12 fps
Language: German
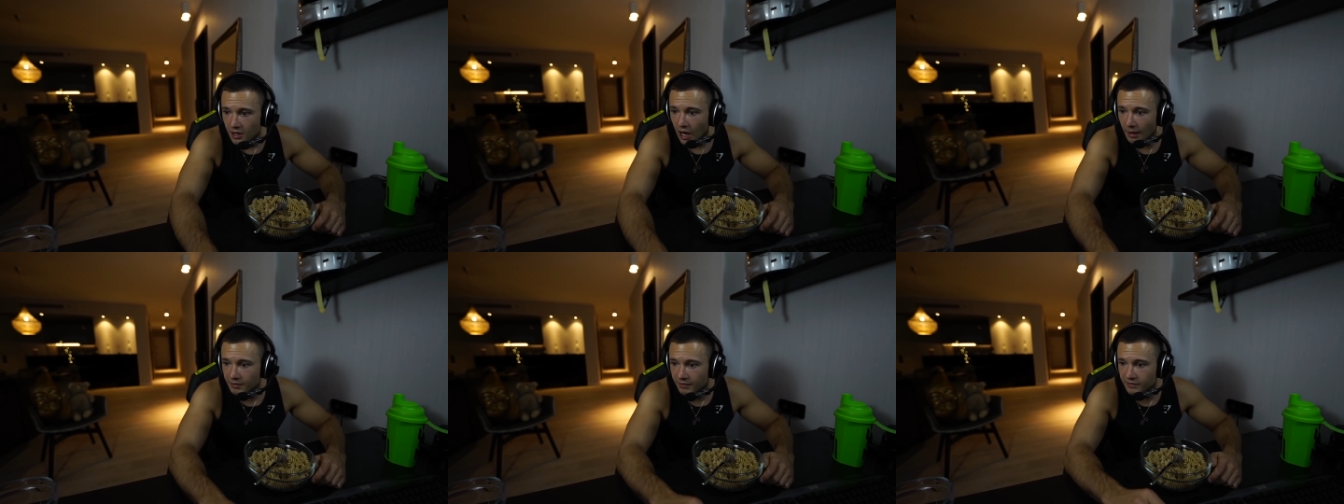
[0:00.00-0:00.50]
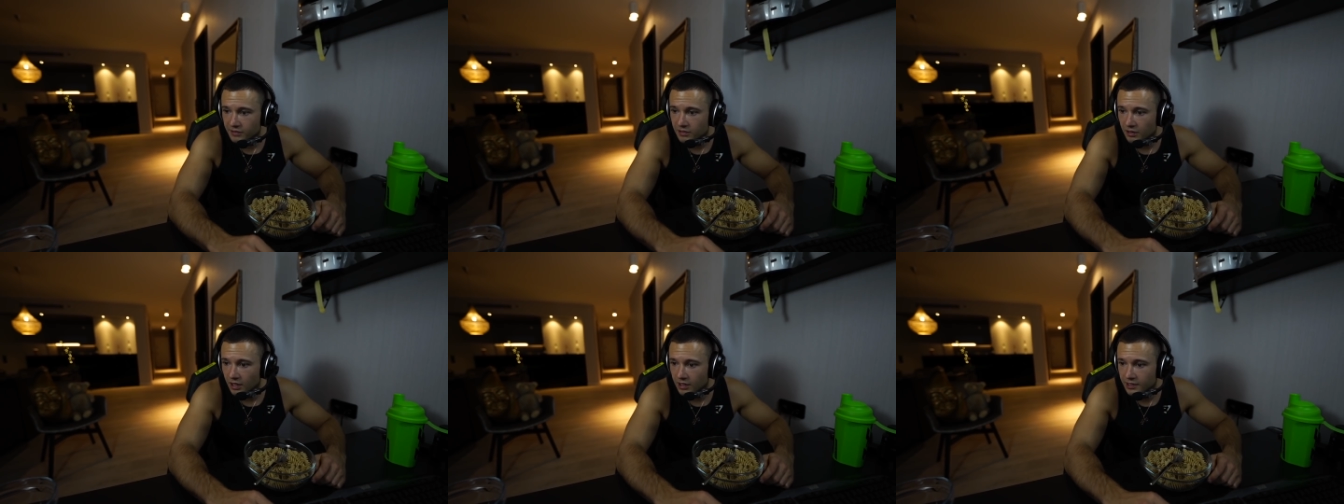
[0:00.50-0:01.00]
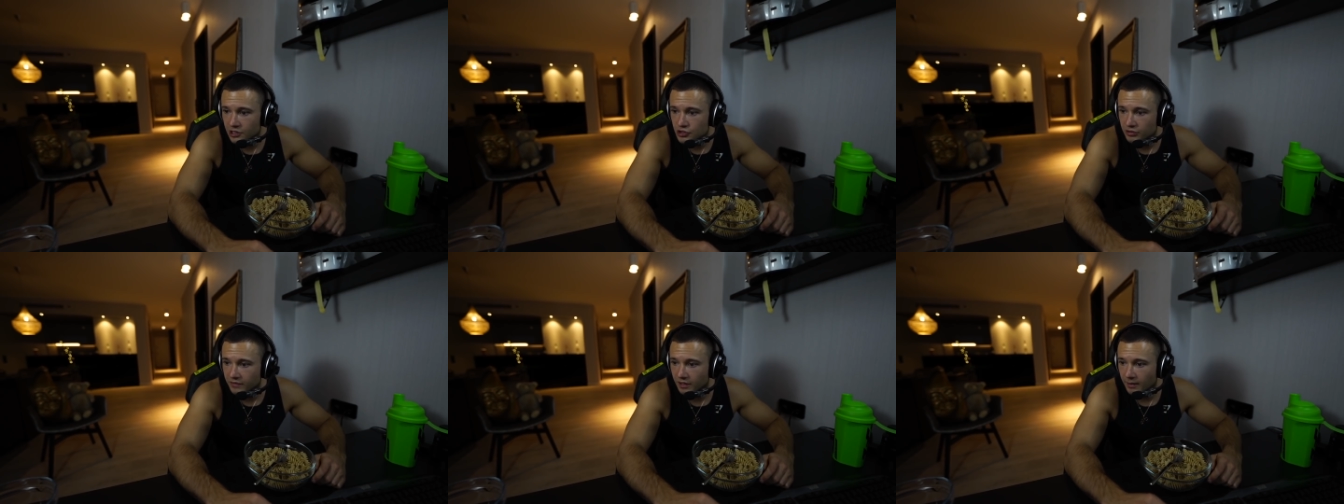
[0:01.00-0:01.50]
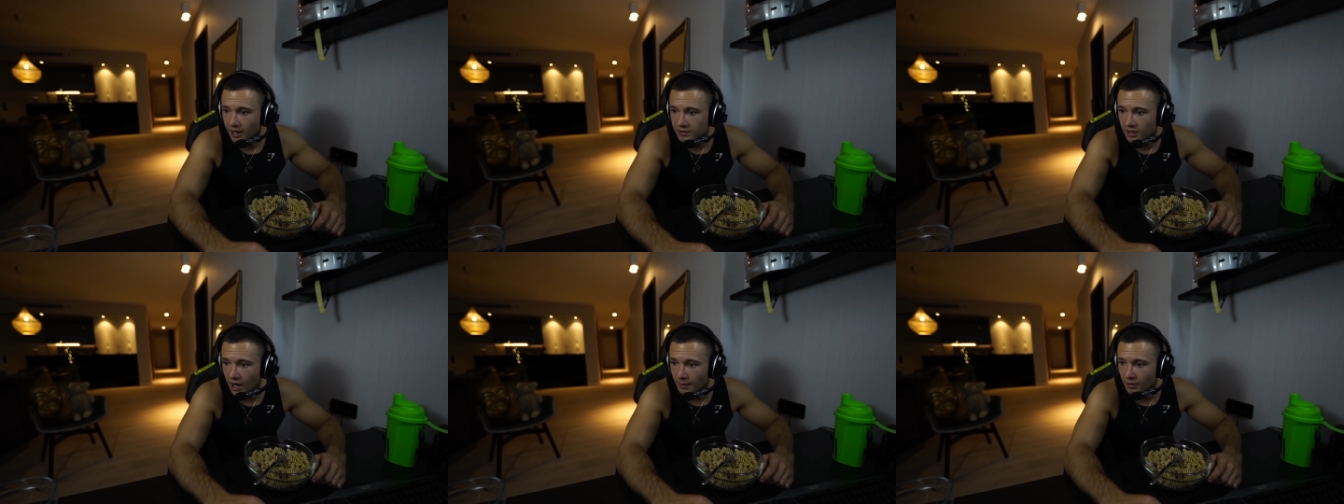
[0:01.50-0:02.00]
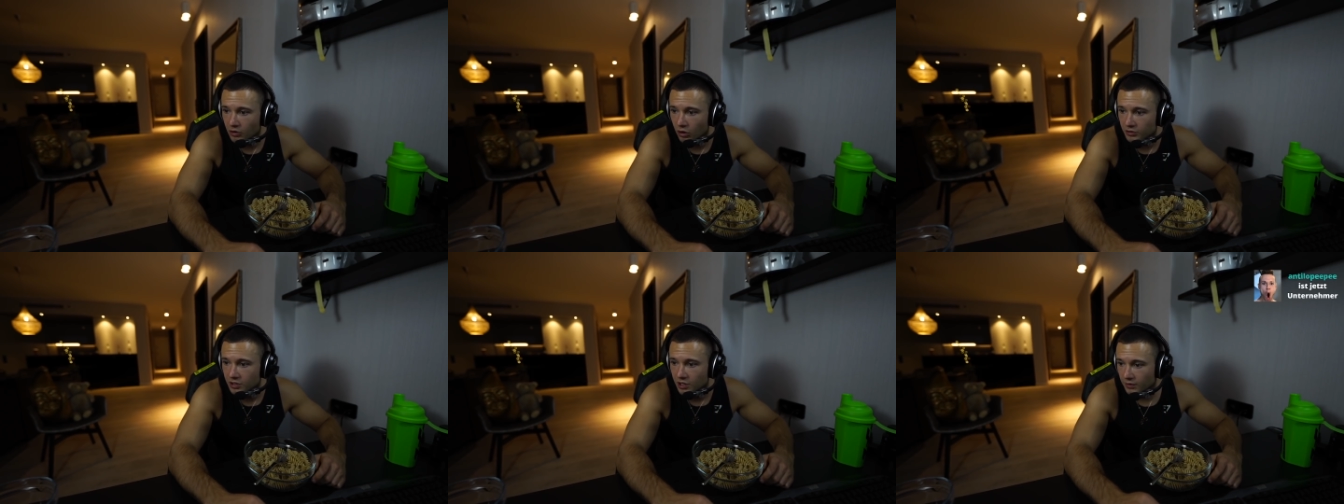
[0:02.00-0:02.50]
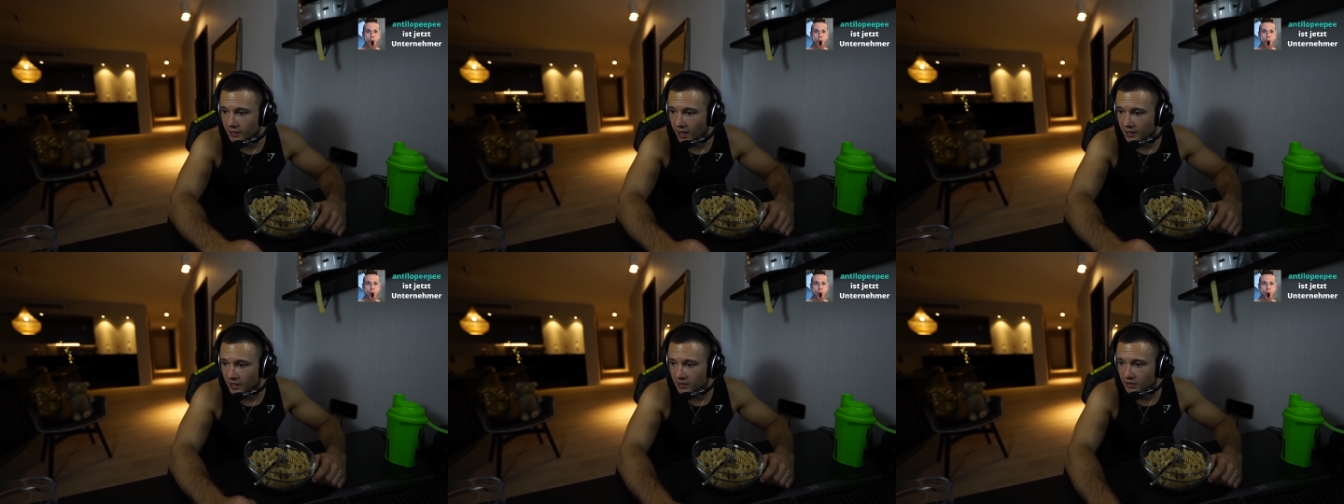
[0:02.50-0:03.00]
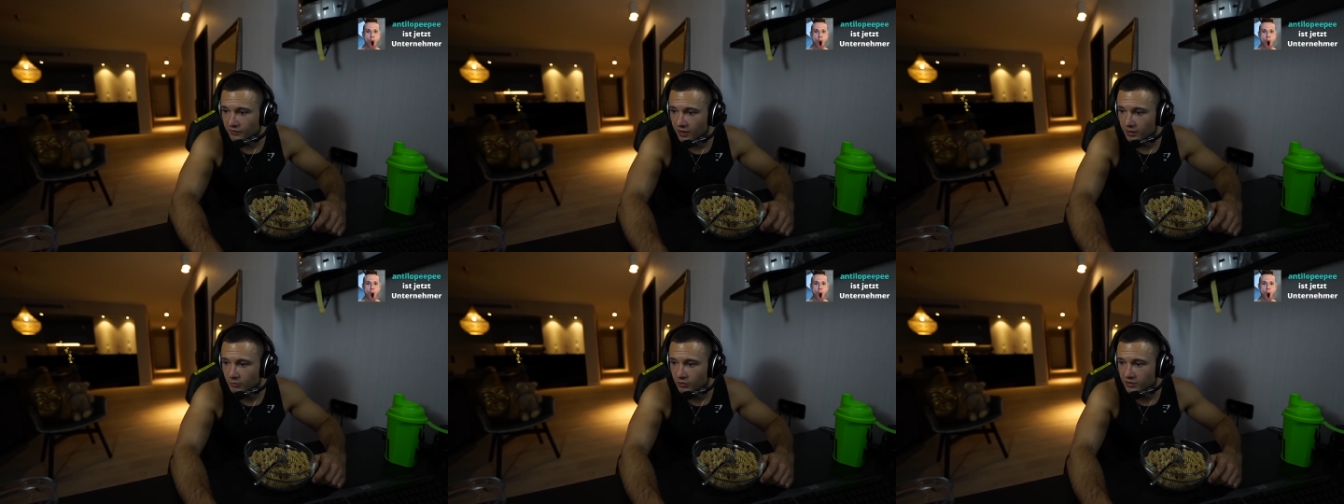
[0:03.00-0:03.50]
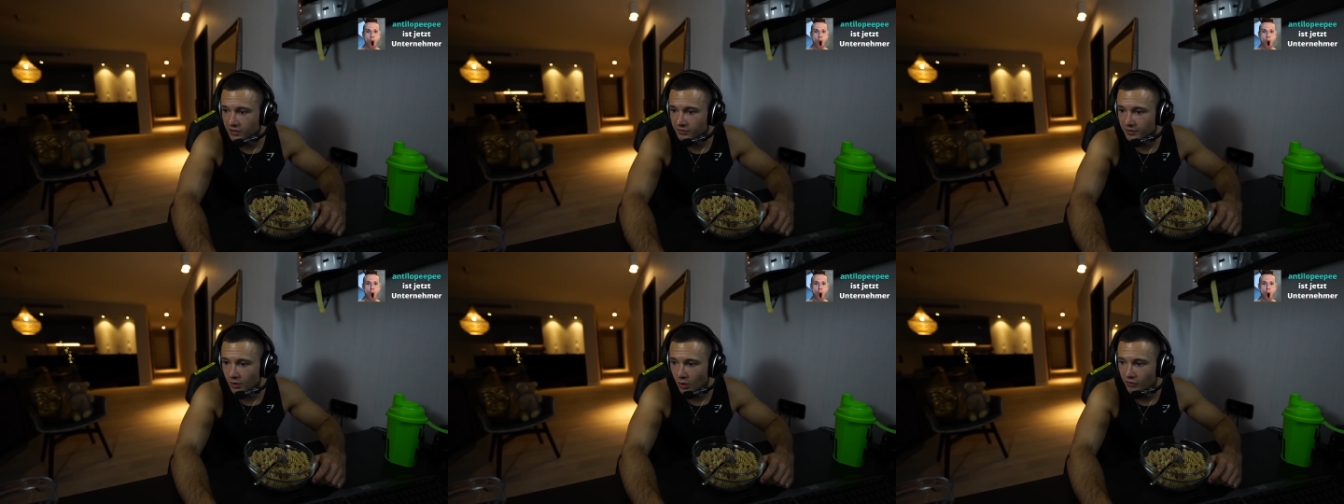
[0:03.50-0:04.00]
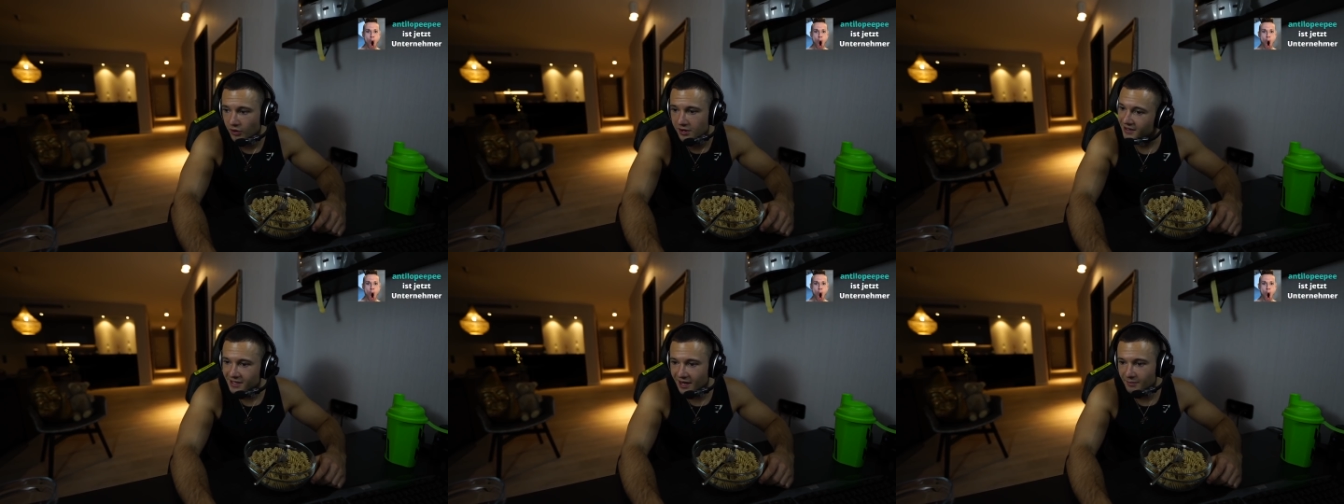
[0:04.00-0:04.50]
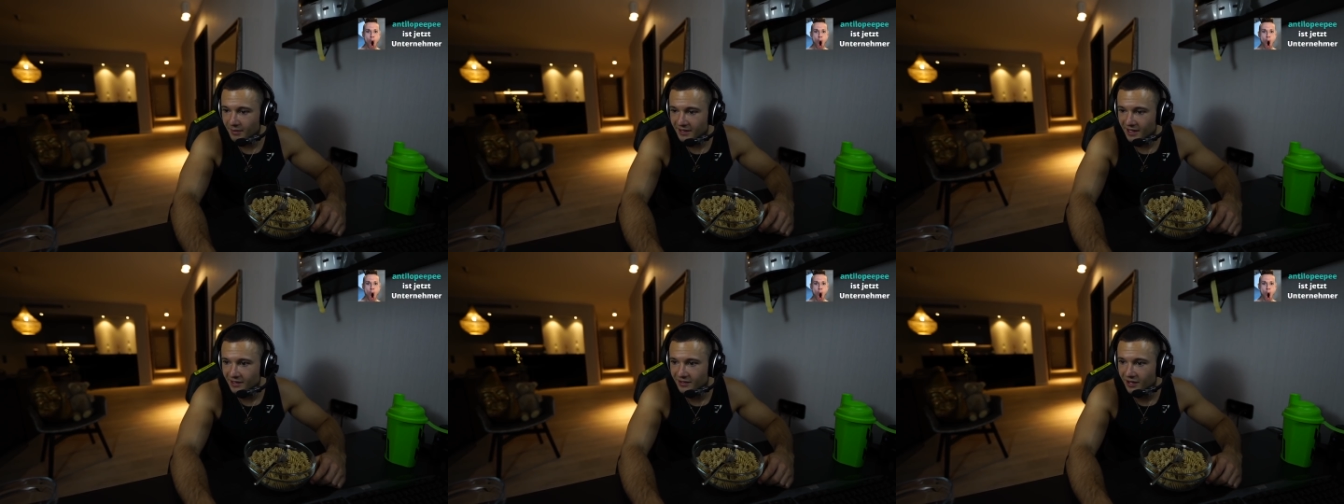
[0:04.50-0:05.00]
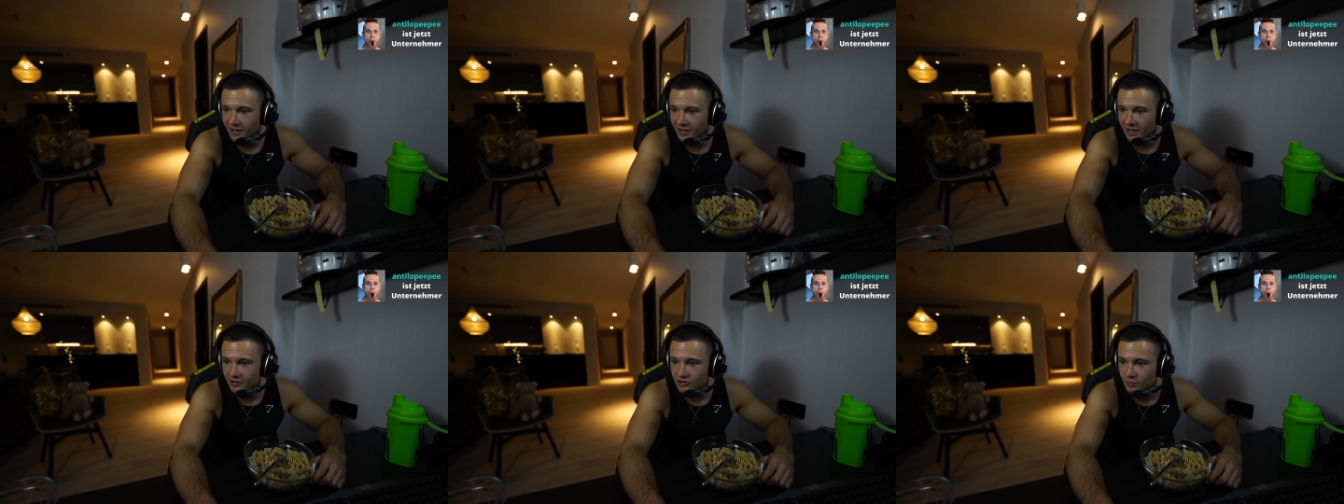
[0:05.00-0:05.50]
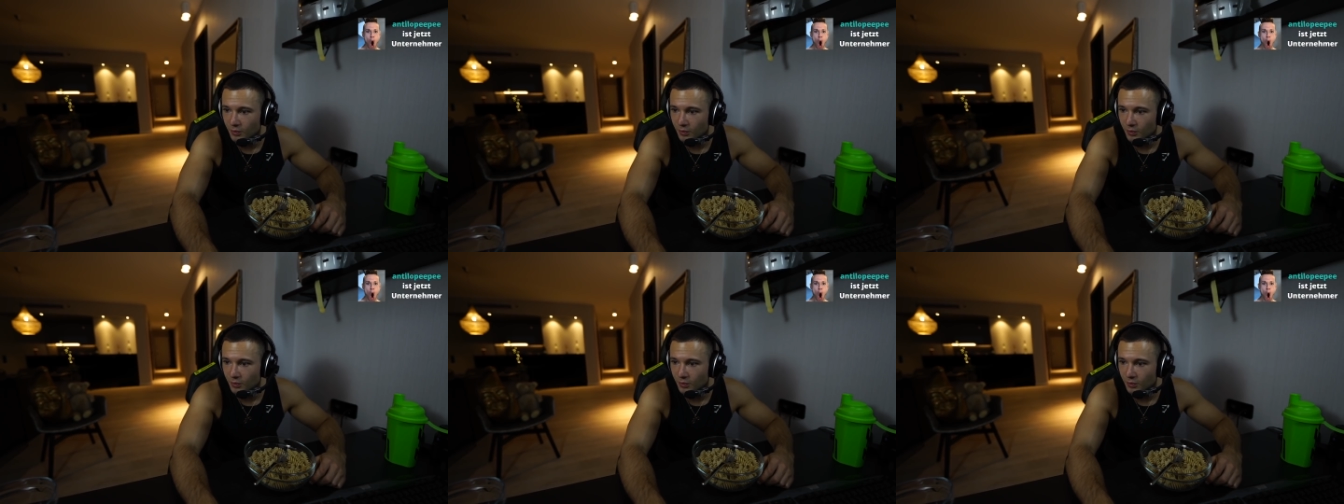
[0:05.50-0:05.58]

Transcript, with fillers: Hab 20 äh, Liegestütze gemacht, aber Cott und der hat angefangen, musste deswegen aufhören. Digga, man kennt es. Klassisches